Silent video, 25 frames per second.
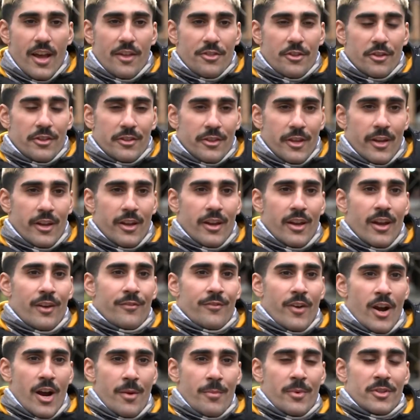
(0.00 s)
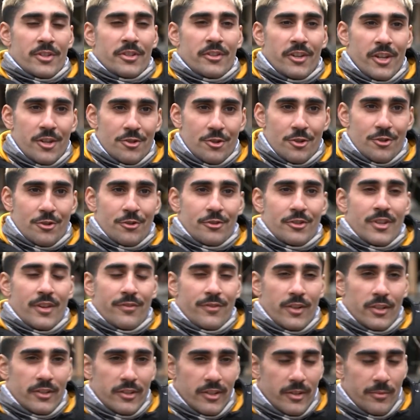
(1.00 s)
về nơi đây là mọi thứ rất
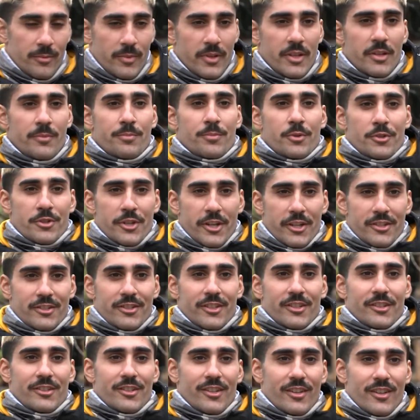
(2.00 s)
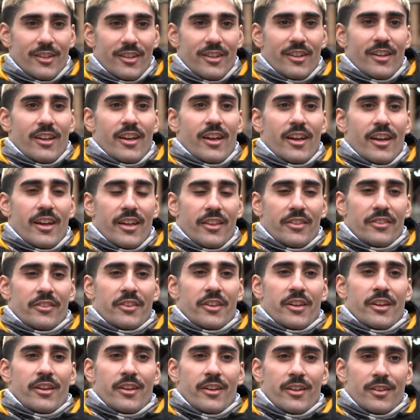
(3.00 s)
sạch sẽ. Tôi nghĩ bảo vệ môi
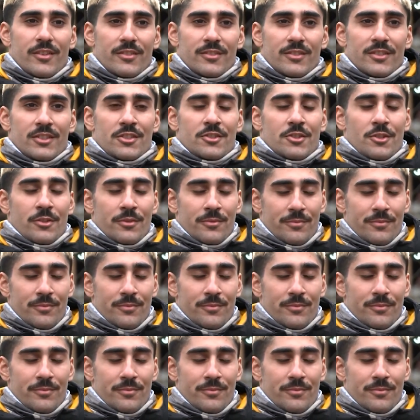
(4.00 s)
trường là vấn đề